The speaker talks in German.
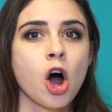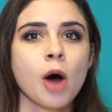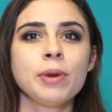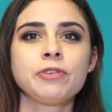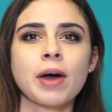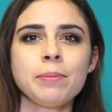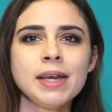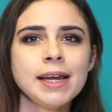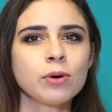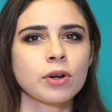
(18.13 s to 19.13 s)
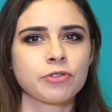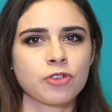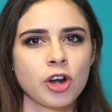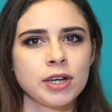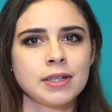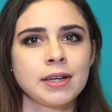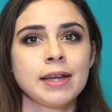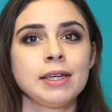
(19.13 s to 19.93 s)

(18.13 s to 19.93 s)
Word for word: Ob mit Familie oder Freunden,